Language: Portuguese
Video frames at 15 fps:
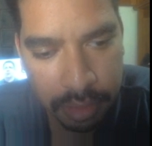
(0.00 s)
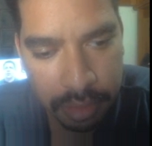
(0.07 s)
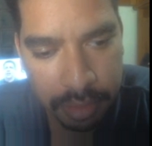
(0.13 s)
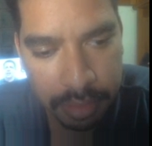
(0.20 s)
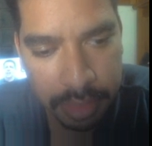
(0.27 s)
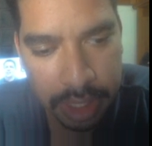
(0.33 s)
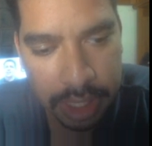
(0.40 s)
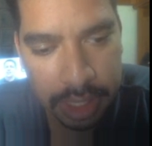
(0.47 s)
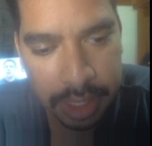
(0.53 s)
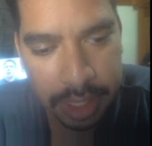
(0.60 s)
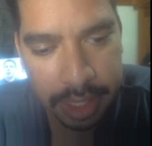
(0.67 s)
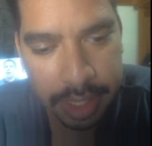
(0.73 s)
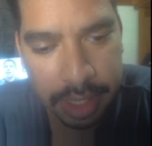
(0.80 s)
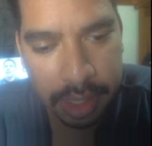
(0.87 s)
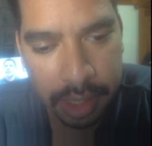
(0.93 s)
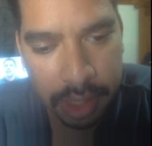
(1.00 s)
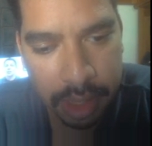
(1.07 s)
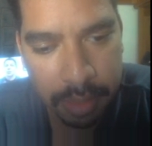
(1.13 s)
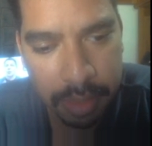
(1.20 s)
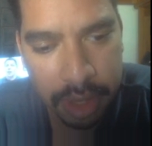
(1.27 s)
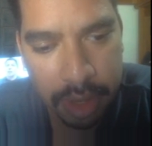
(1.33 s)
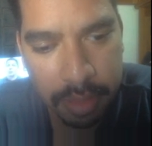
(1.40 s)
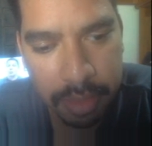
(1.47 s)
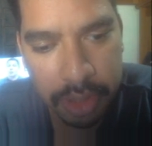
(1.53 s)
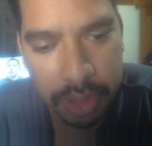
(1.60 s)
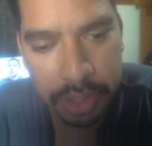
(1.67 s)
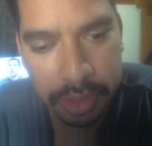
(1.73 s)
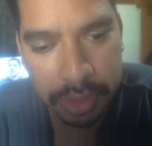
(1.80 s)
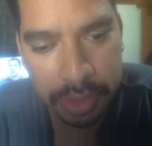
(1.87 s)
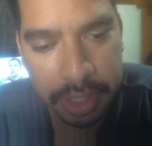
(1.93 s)
Bilheteria. Embora
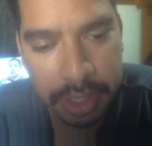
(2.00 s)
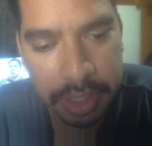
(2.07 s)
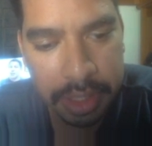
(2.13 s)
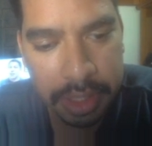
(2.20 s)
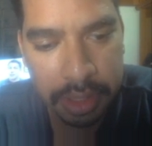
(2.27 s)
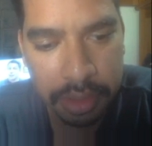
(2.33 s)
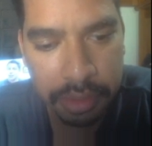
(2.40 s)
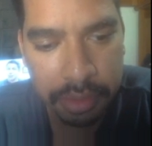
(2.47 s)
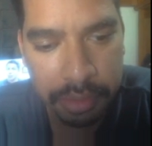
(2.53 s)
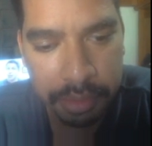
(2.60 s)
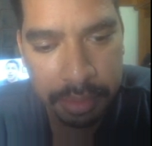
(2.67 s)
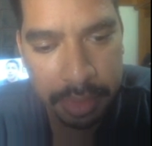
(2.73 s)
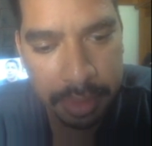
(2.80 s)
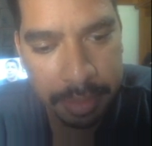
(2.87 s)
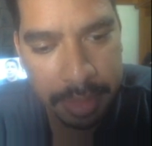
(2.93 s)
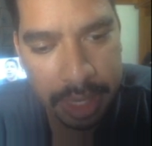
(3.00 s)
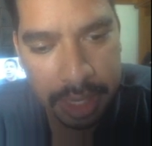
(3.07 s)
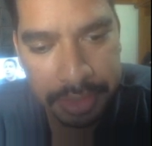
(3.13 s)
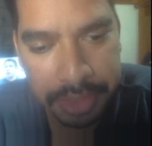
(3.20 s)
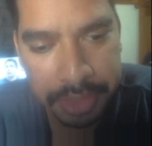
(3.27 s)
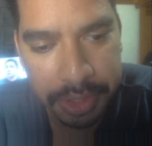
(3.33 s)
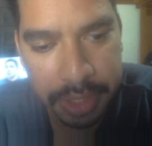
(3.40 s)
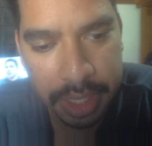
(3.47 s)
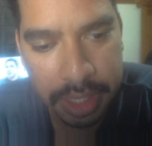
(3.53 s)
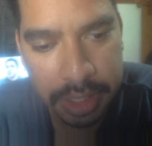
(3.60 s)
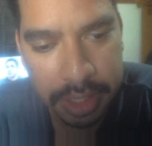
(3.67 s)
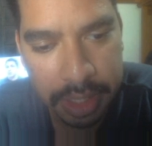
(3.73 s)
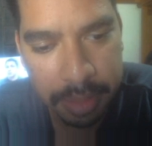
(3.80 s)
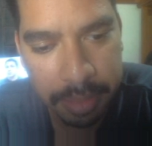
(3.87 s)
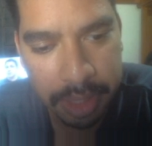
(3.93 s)
Bode não tenha sido um mega
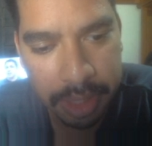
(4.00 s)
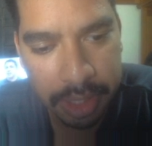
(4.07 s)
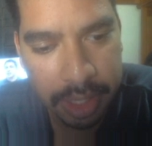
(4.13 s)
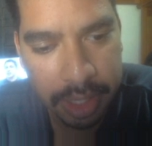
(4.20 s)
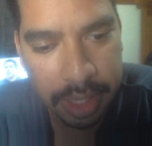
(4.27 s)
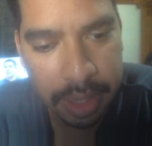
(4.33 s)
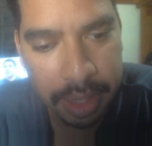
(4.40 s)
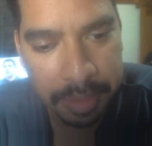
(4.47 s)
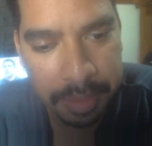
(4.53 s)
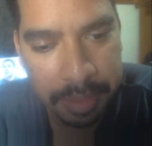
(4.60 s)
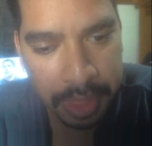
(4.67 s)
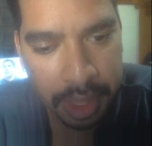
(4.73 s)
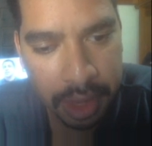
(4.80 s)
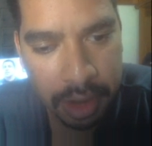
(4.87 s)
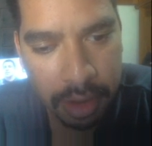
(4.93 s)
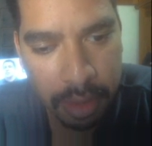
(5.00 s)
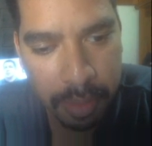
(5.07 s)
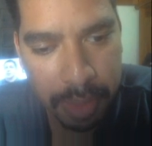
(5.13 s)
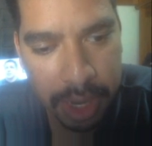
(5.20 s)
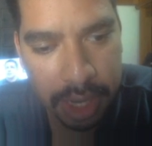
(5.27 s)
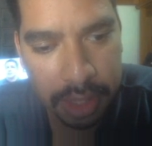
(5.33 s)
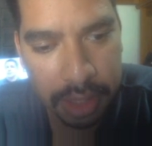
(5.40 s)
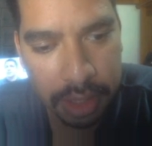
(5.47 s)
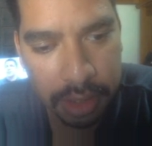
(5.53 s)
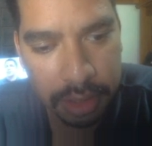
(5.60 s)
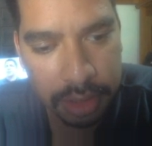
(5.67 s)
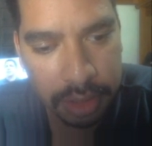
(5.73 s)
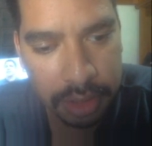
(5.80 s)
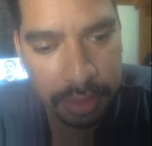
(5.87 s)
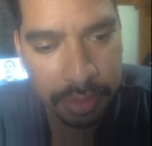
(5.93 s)
sucesso de bilheteria, comparado a
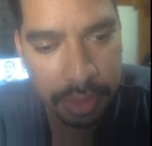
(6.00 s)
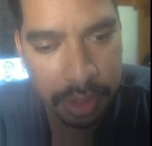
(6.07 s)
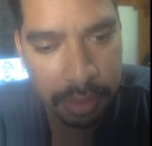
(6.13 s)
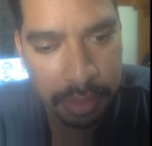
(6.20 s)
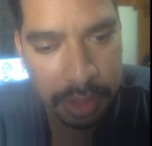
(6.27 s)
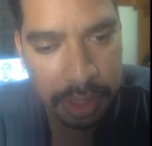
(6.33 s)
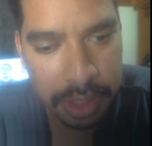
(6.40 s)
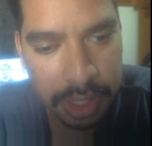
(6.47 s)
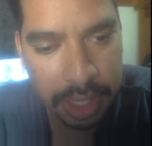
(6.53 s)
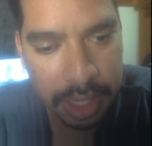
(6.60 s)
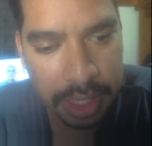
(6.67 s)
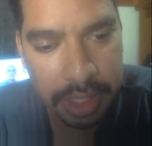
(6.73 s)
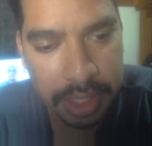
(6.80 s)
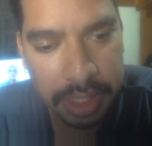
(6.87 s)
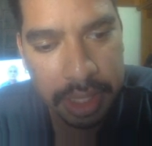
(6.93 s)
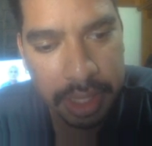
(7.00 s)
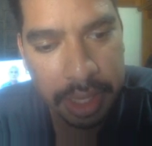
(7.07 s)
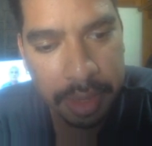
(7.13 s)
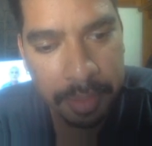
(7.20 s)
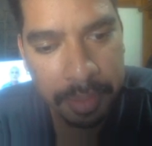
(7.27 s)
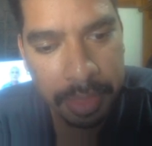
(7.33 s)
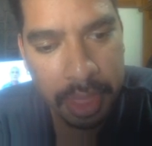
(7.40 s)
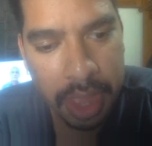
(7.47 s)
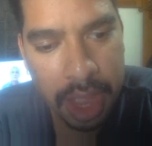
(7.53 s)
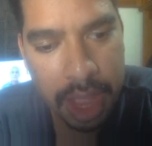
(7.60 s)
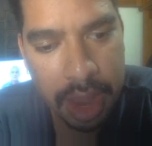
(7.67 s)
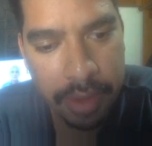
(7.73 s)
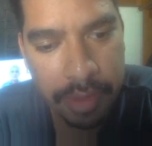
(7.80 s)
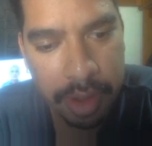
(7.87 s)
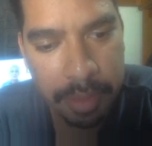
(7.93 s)
outros filmes da Disney,
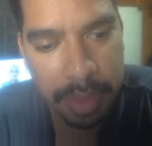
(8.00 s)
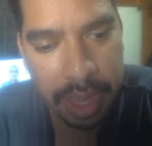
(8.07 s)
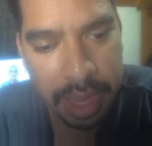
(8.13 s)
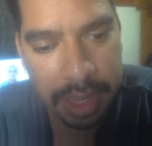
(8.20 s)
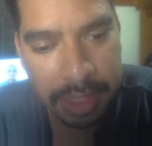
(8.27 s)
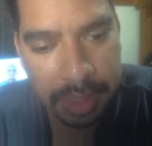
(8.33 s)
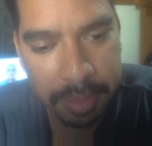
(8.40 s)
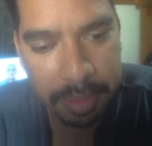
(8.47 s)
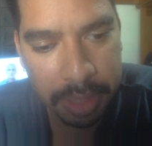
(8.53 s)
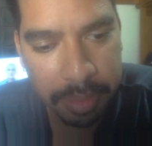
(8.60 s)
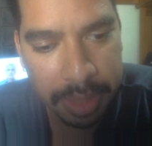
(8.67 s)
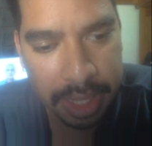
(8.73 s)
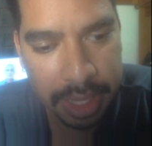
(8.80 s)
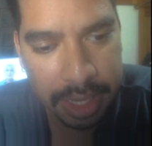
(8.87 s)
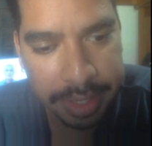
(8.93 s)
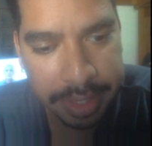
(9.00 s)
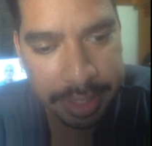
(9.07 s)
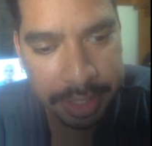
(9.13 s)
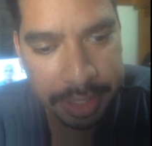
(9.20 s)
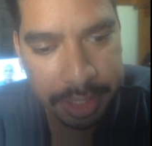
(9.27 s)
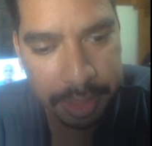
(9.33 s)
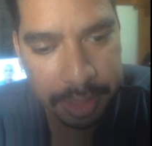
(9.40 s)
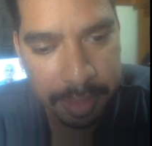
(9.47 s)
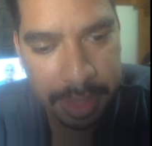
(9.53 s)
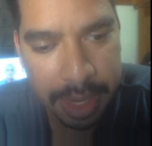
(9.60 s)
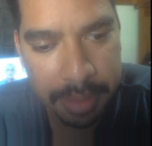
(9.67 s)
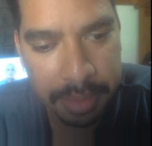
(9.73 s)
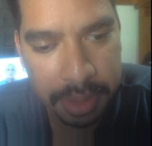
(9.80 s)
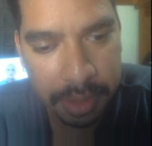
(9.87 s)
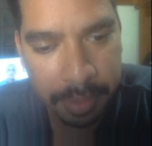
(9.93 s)
ele foi bem recebido pelas críticas.
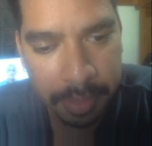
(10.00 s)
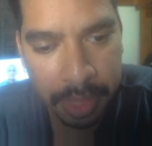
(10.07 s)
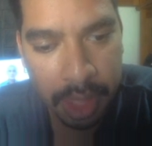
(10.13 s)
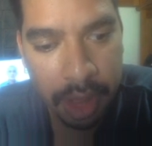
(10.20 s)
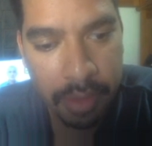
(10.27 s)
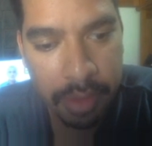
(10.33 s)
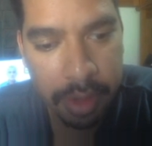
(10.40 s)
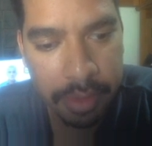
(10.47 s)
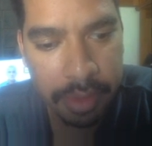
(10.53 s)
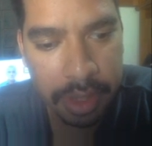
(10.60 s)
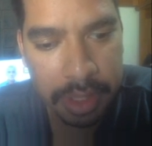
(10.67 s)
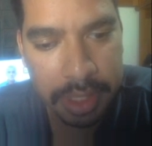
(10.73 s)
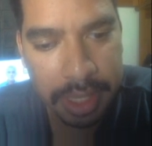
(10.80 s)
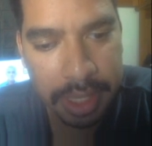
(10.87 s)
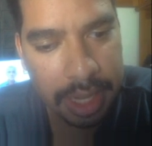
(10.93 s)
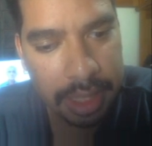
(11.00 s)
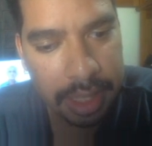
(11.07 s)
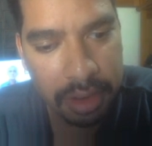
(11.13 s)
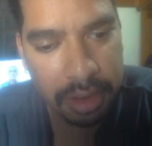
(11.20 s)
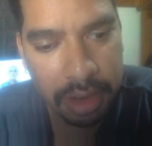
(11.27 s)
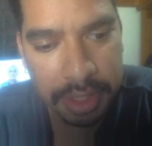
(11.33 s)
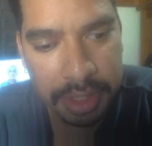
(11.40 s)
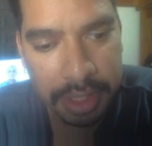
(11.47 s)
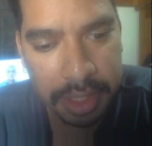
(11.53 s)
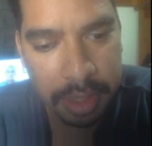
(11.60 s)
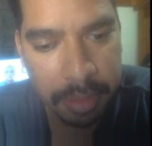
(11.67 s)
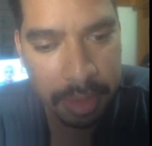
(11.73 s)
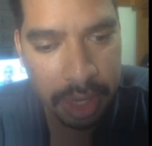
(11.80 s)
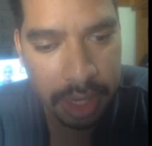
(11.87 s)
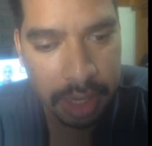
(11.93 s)
Prêmios. Foi um ao Oscar de
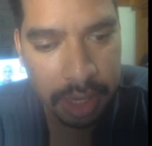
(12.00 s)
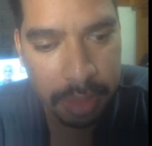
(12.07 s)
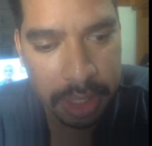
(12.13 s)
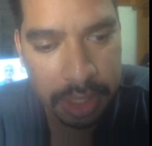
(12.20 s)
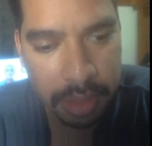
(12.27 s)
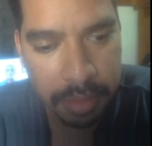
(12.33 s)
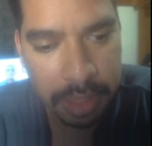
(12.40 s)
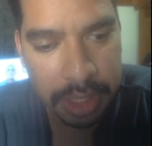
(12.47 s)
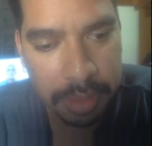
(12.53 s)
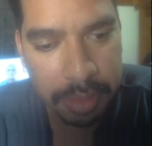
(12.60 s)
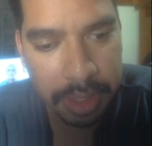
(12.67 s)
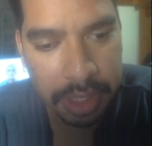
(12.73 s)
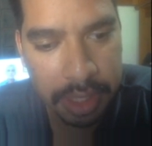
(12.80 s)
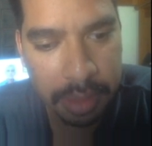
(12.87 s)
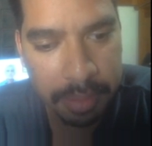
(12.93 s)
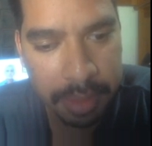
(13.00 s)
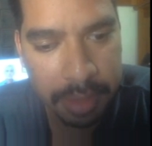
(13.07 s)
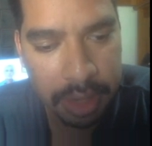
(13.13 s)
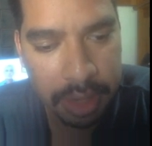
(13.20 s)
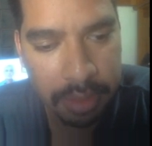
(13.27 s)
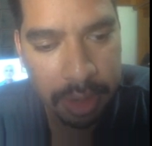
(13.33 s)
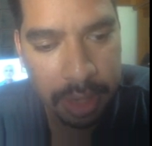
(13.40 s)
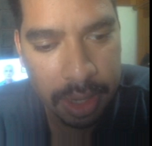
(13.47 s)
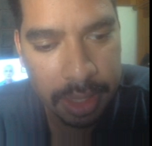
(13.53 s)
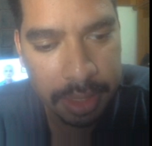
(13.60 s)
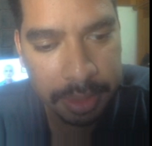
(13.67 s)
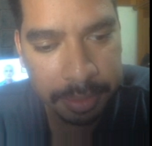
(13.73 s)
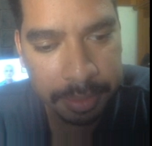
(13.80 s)
melhor animação, mas perdeu para Wally.